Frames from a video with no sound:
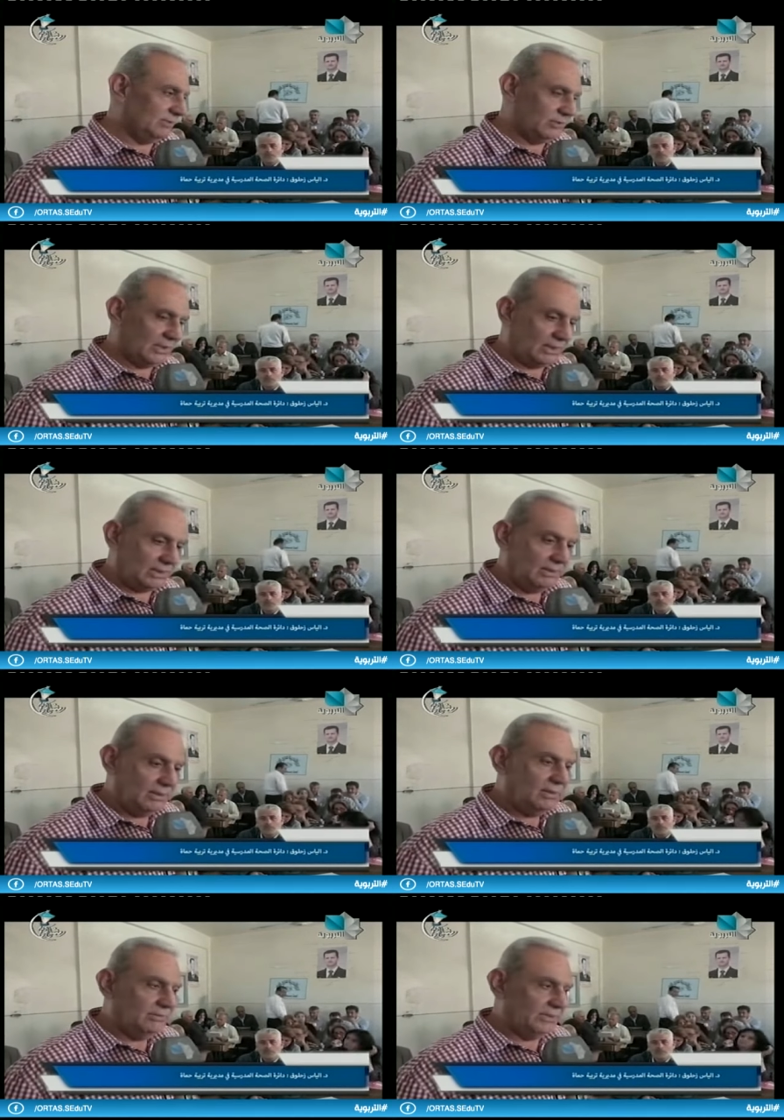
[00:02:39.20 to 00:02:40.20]
المدراء
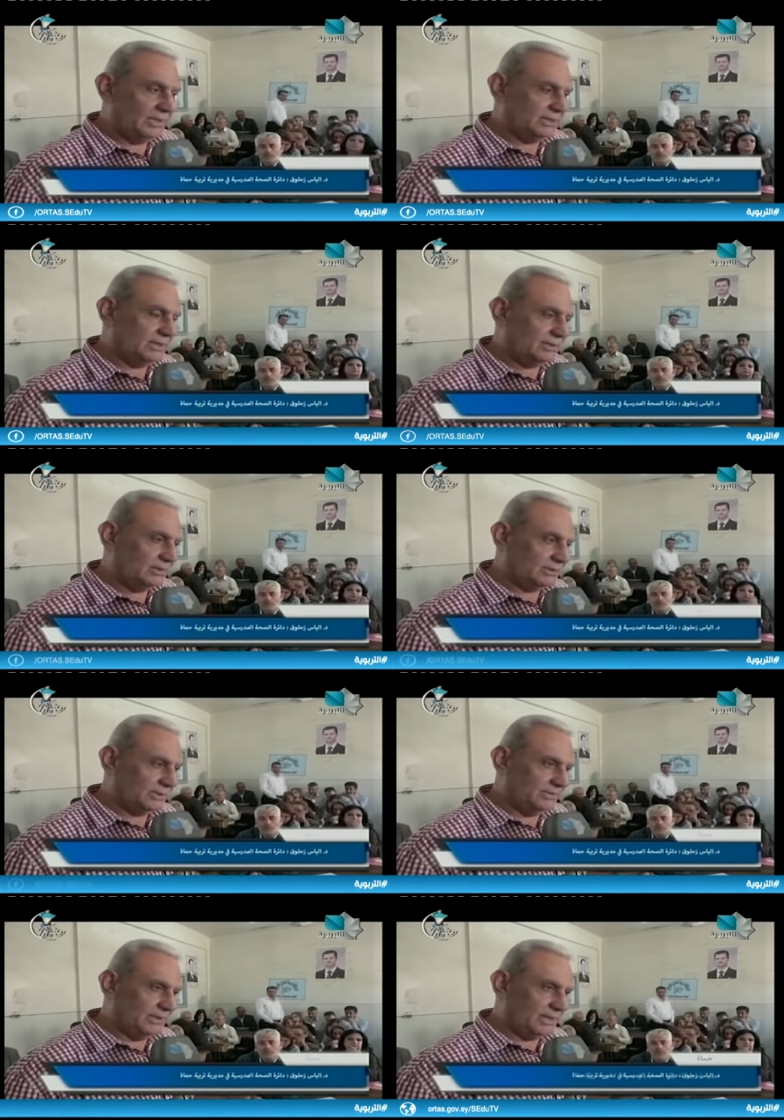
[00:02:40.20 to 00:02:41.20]
من أجل
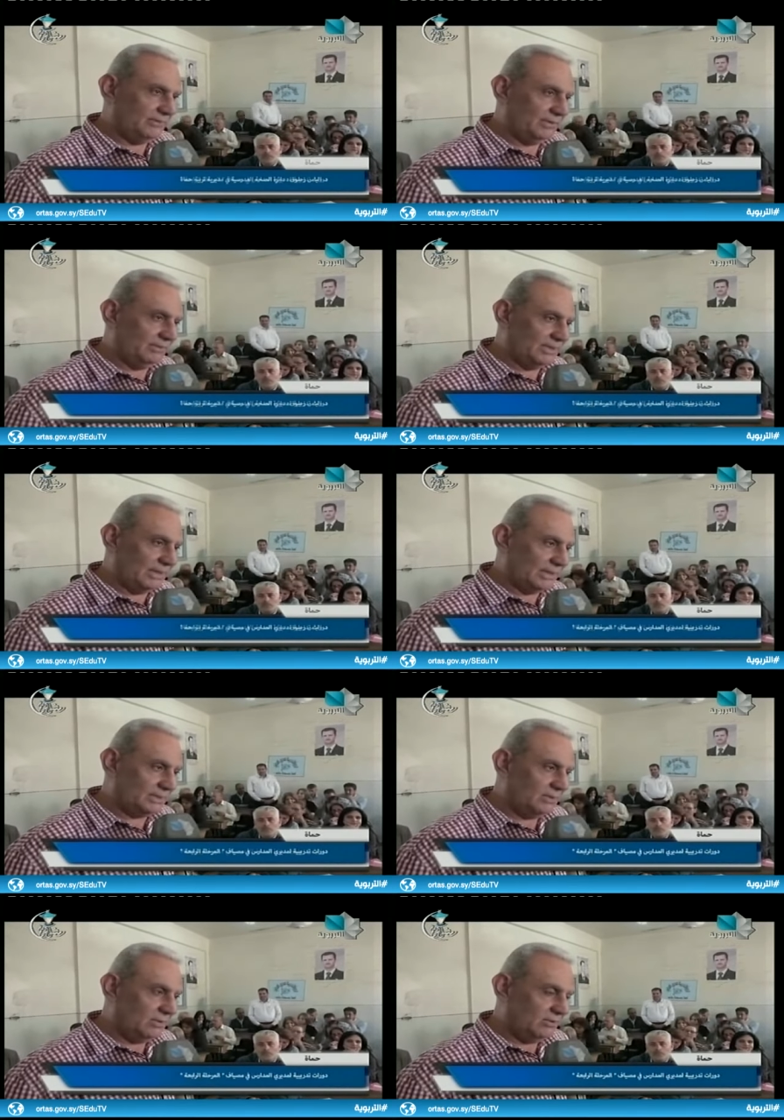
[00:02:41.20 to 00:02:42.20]
تطبيقها في
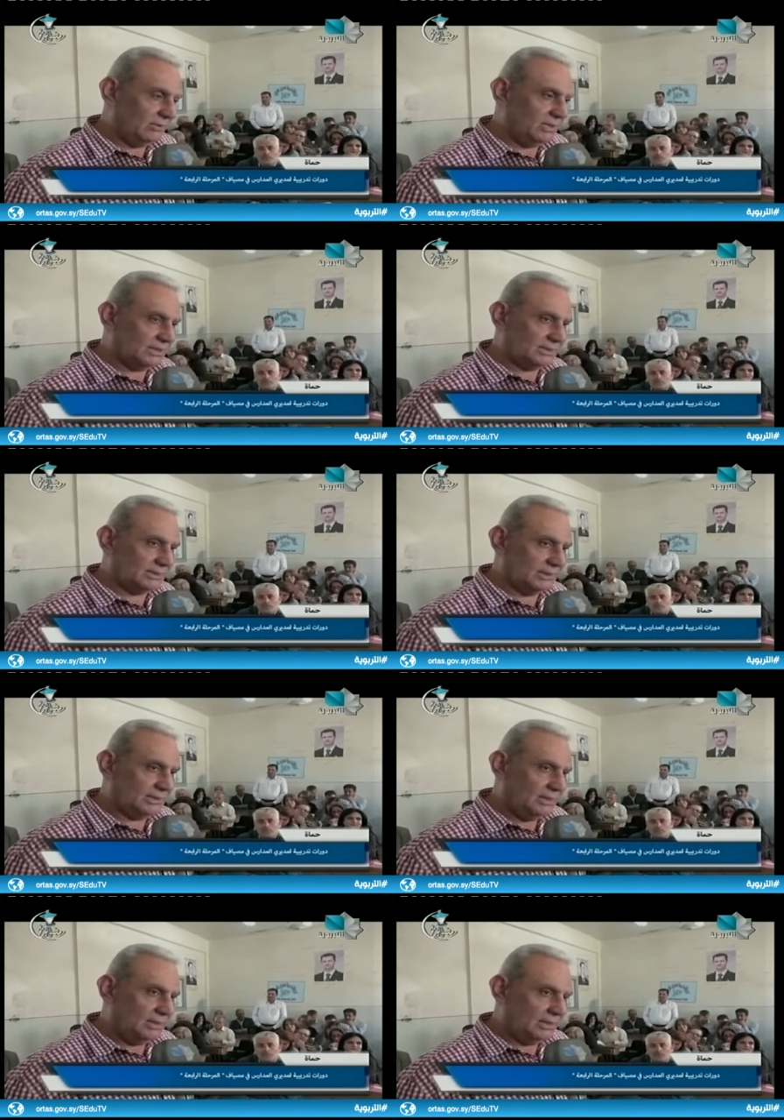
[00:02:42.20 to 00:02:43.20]
المدارس وخاصة
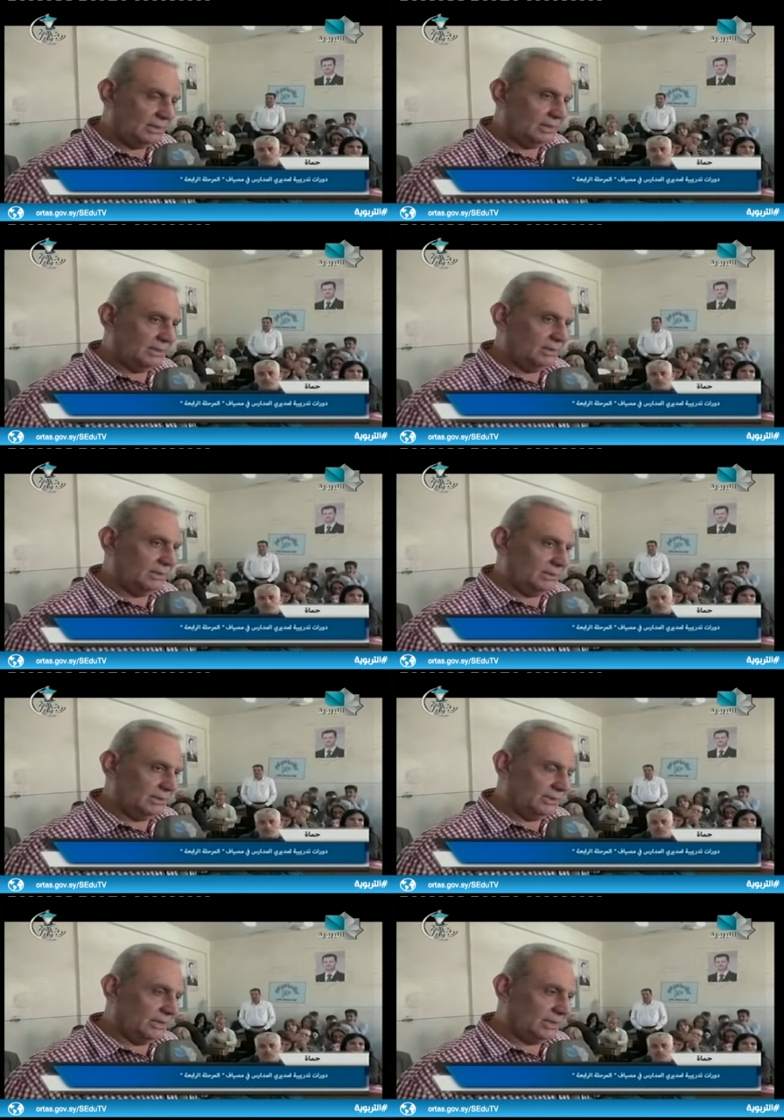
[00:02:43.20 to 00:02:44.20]

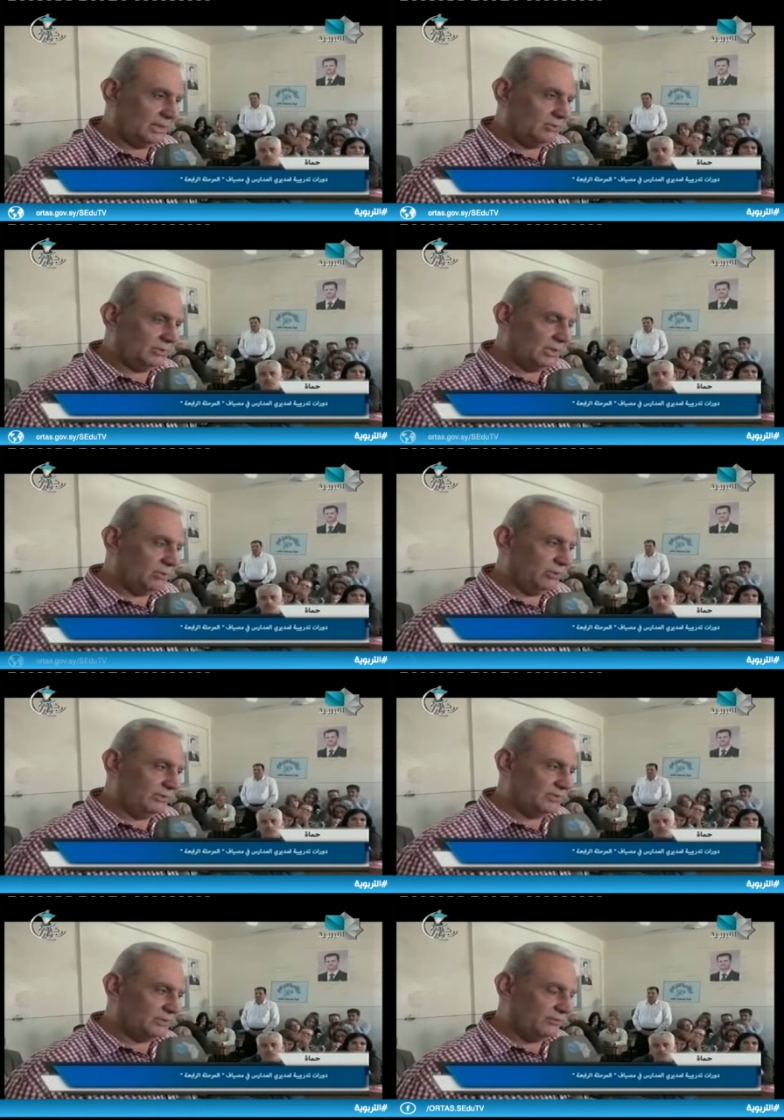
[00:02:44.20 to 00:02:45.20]
الإضاءة والتهوية
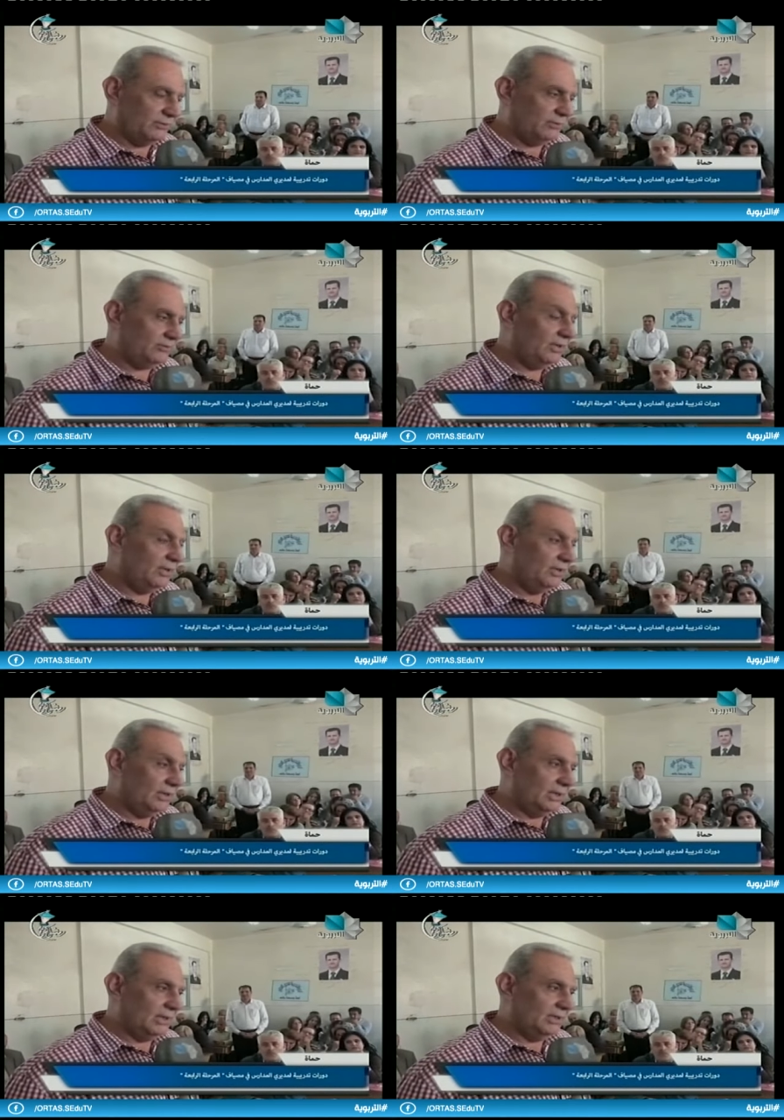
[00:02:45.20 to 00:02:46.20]
في الصفوف
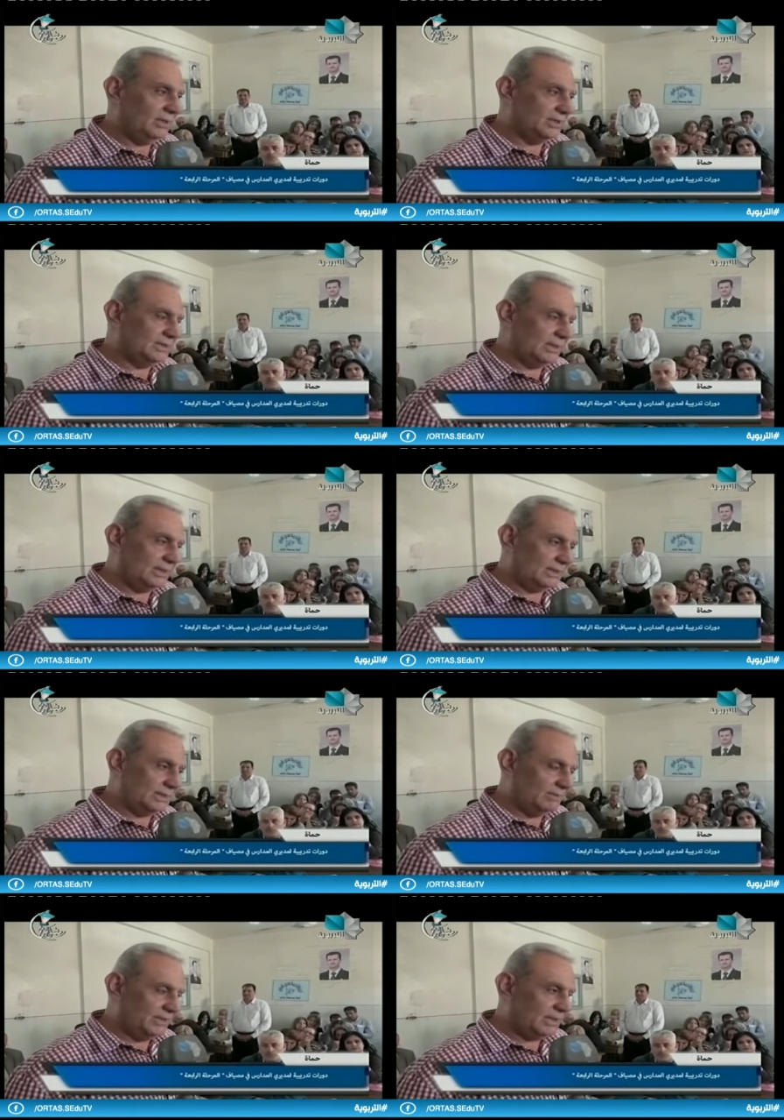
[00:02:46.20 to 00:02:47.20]
آه، الخزانات
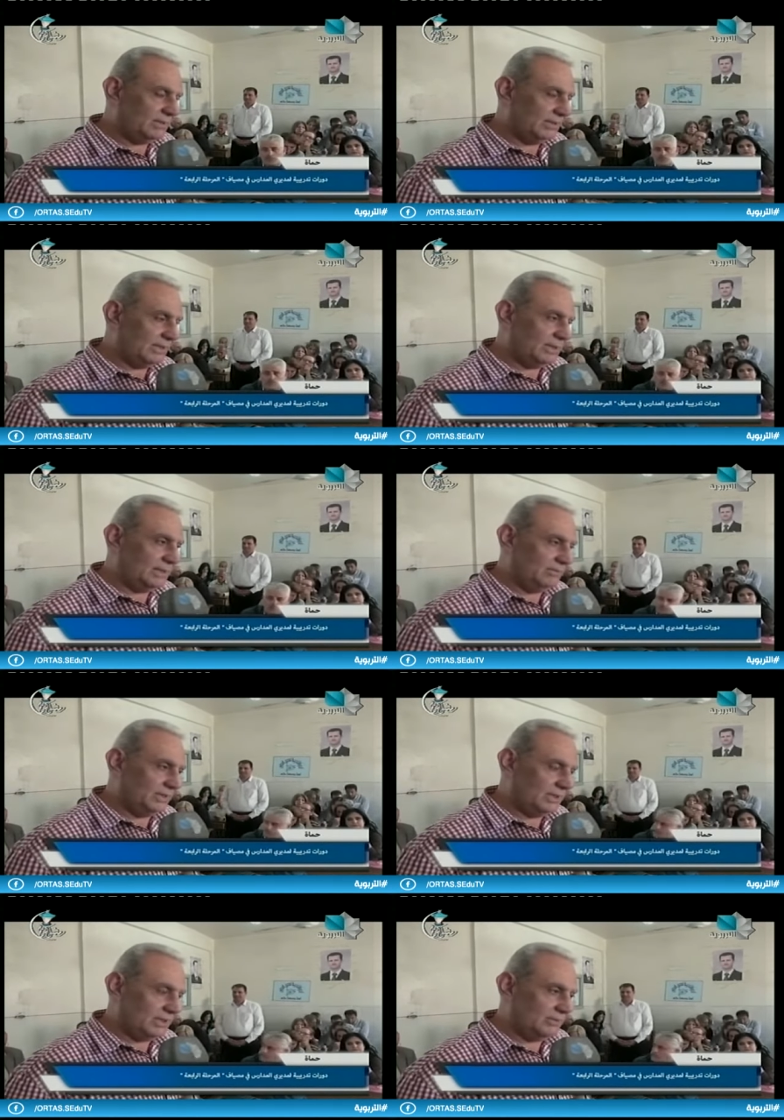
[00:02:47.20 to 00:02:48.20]
المياه مناهل
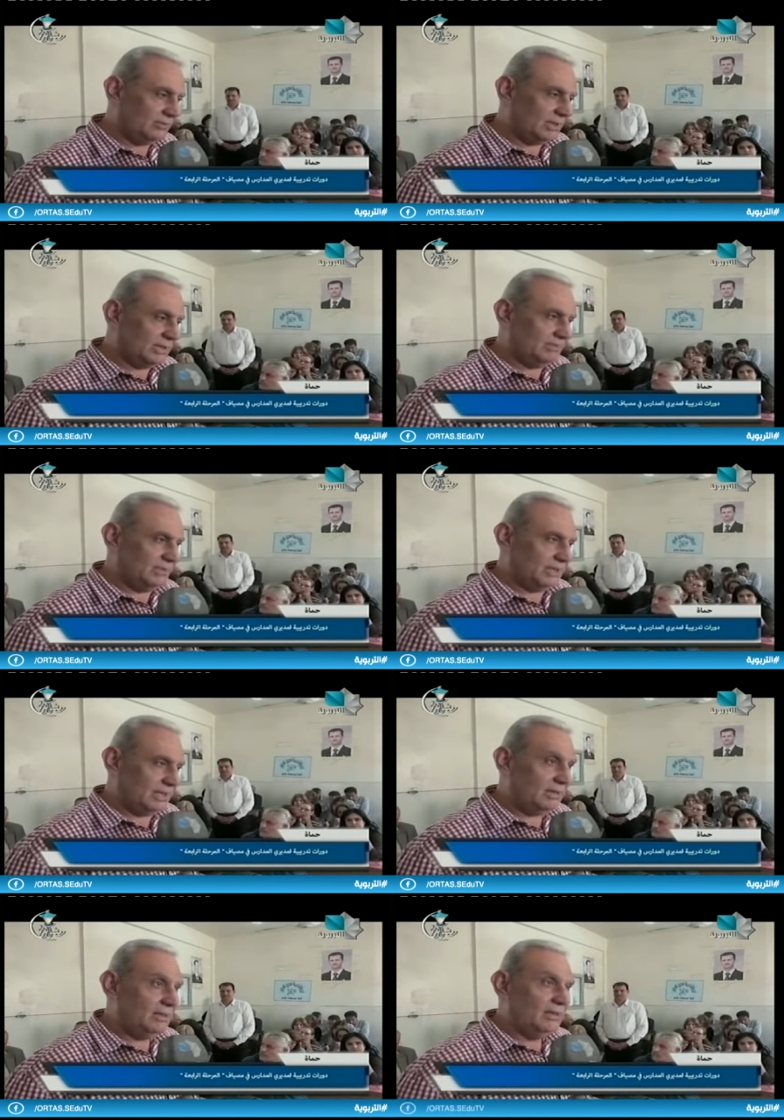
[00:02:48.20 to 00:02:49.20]
المياه دورات المياه